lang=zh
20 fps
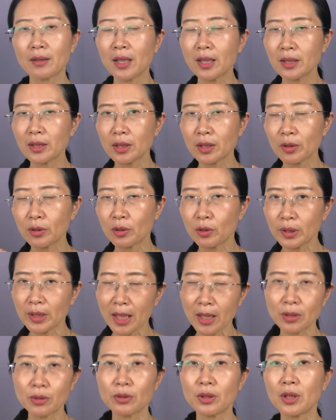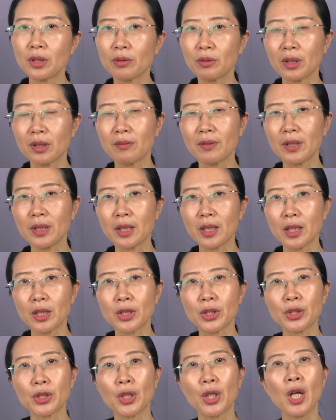但是亚洲人有一个问题
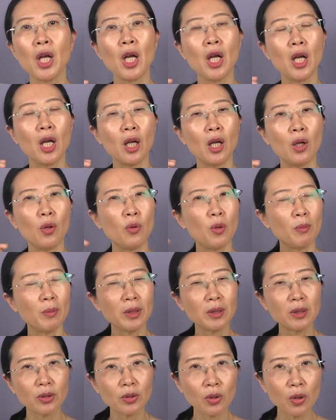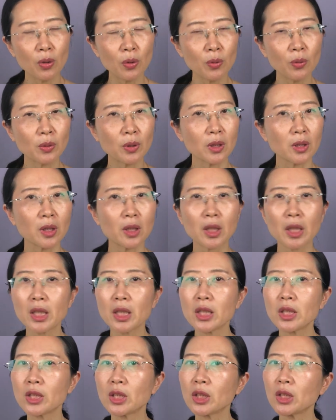是，呃，我们都可能跟
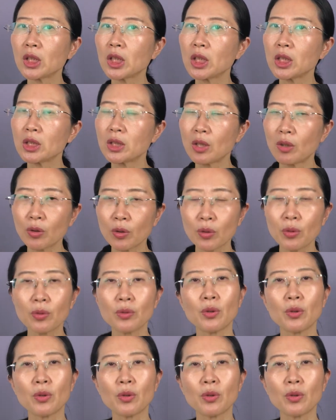医生的交流。